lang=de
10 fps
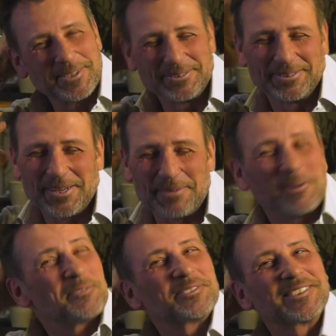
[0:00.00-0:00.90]
Und die
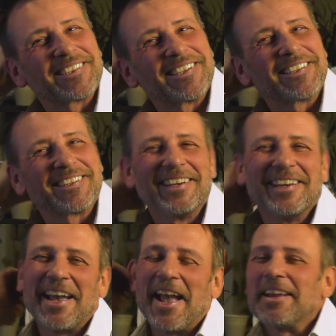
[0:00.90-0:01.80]
haben offensichtlich
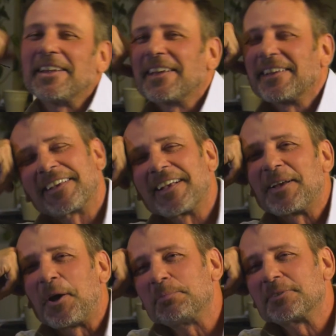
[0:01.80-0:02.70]
einige
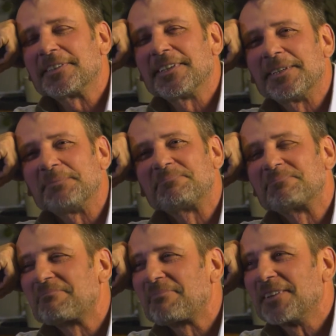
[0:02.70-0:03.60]
geglaubt, ähm,
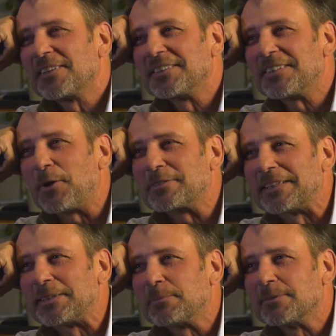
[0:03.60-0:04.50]
dass ich
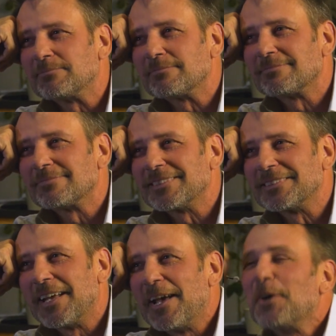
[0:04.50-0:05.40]
Ausländer bin.
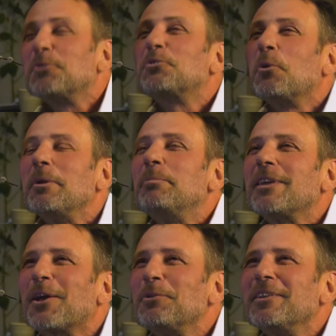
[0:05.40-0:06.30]
Und somit
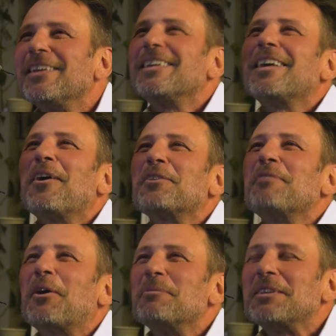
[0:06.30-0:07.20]
begründe ich auch,
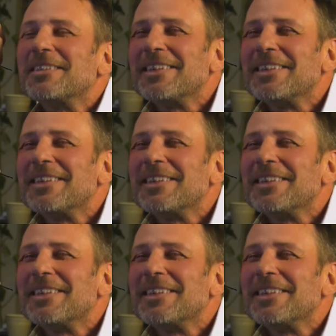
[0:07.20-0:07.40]
warum ich